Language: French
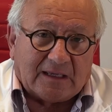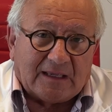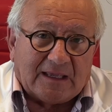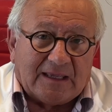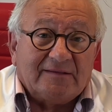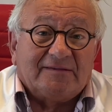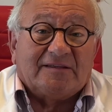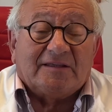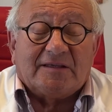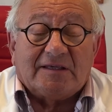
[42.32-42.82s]

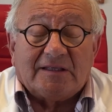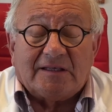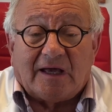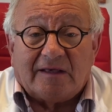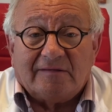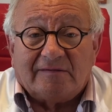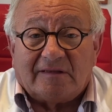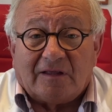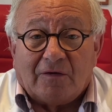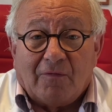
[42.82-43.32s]
Essayez de
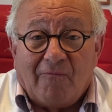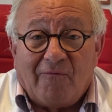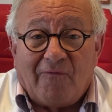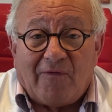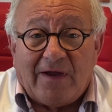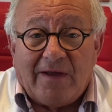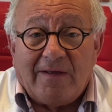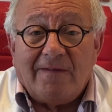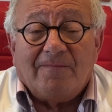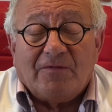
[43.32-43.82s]
rester au
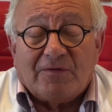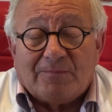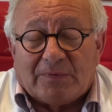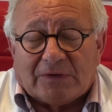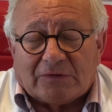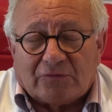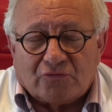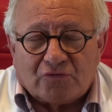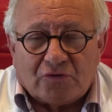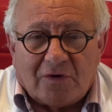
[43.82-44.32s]
frais, c'est
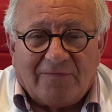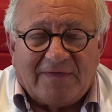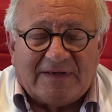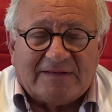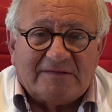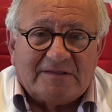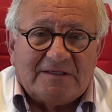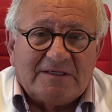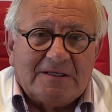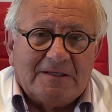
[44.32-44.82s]
pas toujours
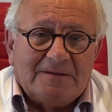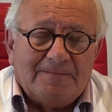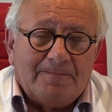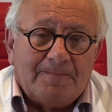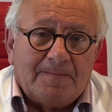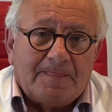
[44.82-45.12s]
facile.